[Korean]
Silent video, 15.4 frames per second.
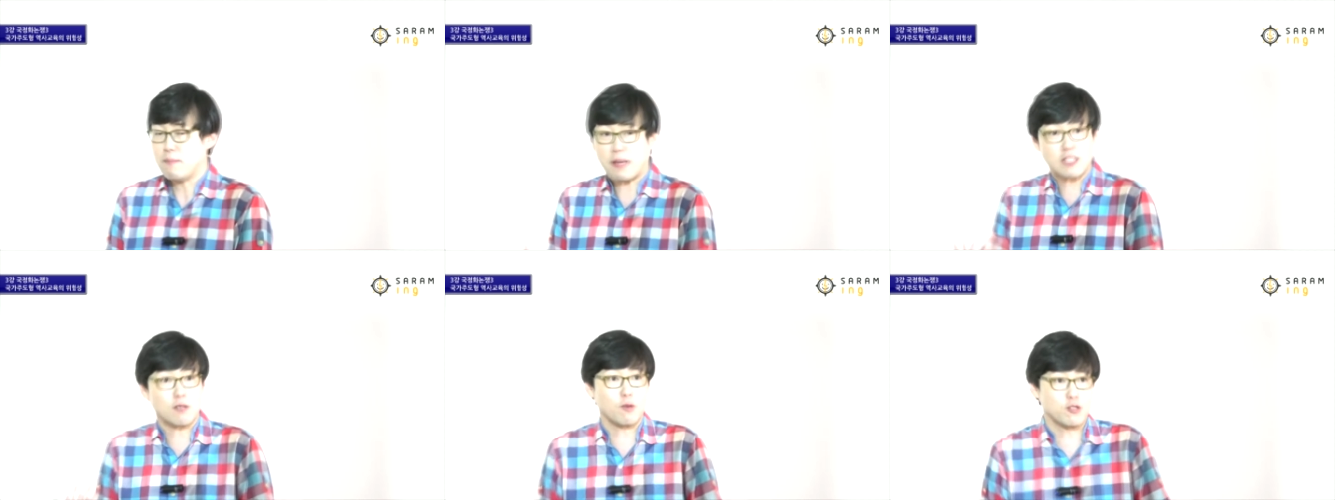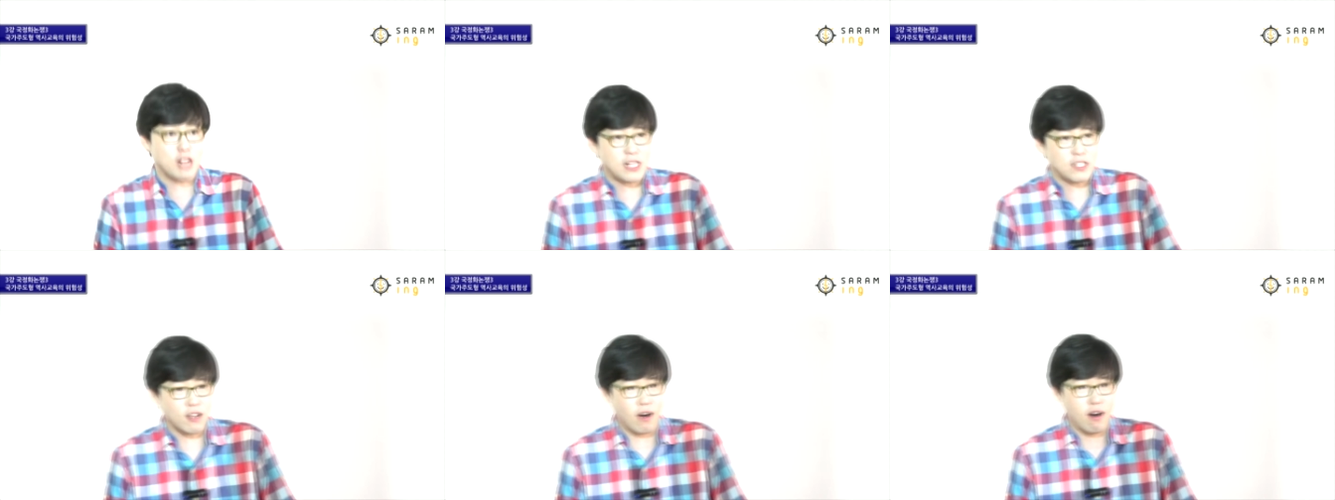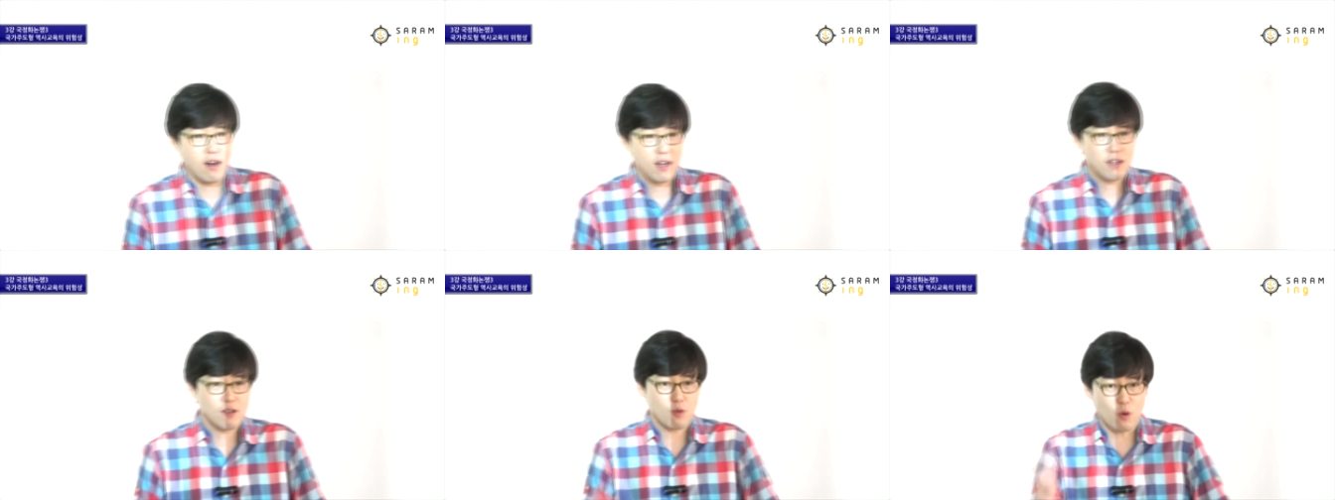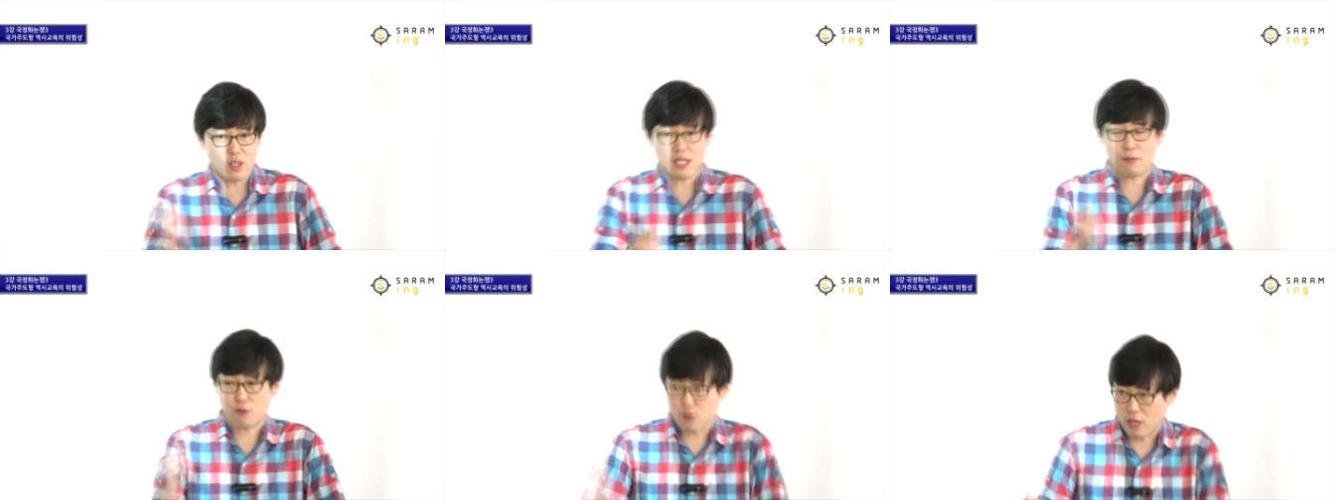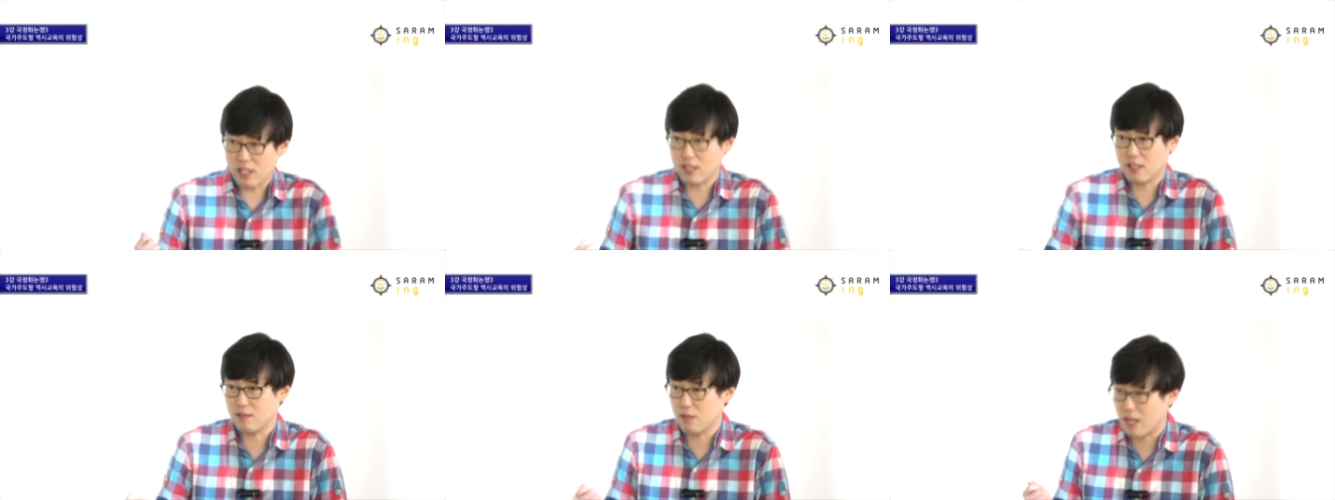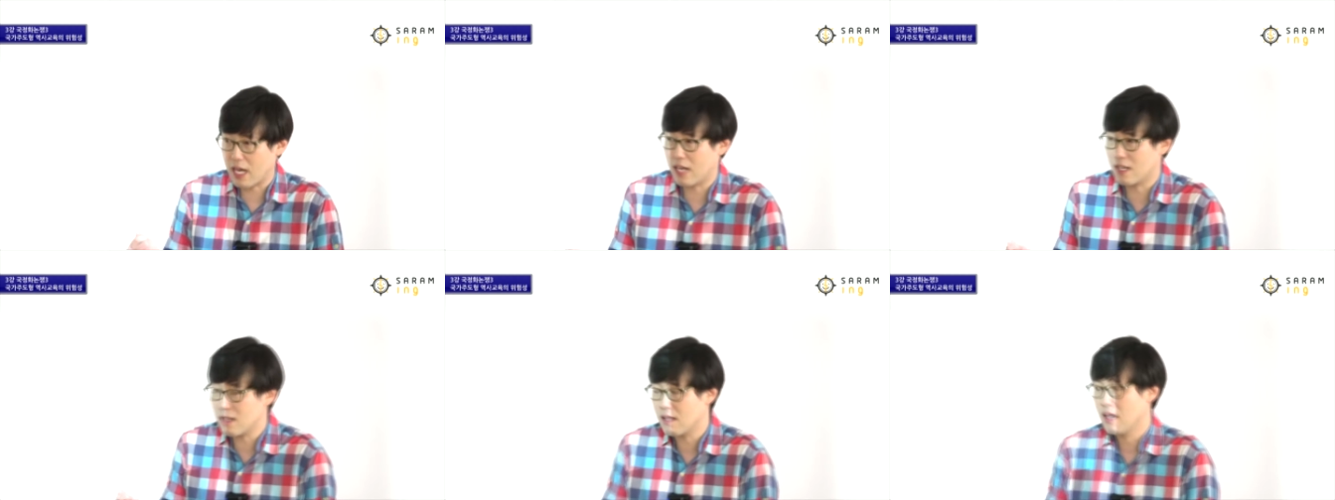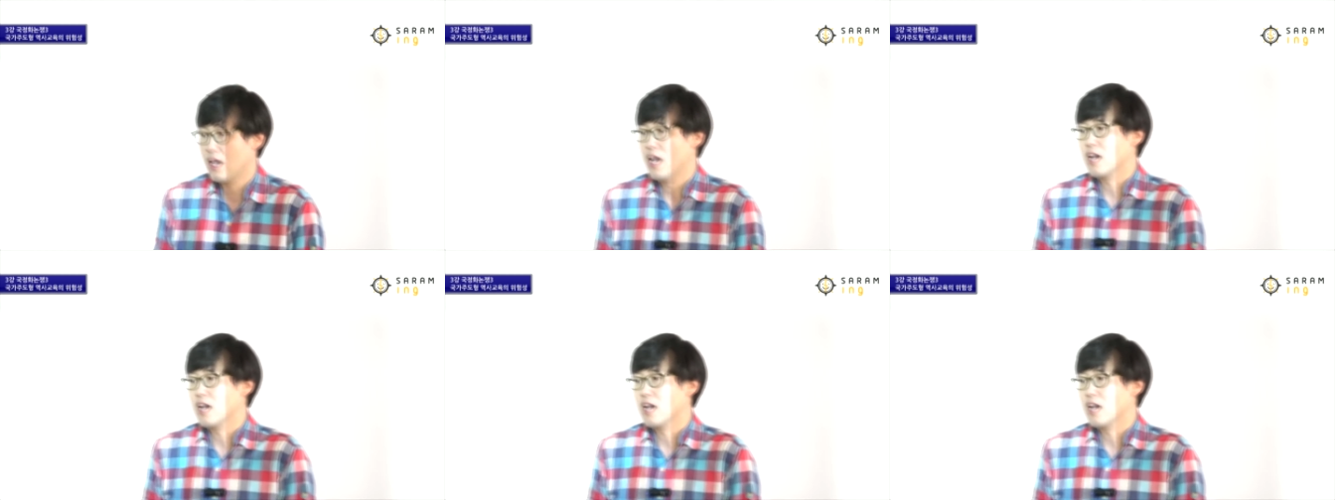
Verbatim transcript: 백정 뭔지 알죠? 그 고기 잡고 하는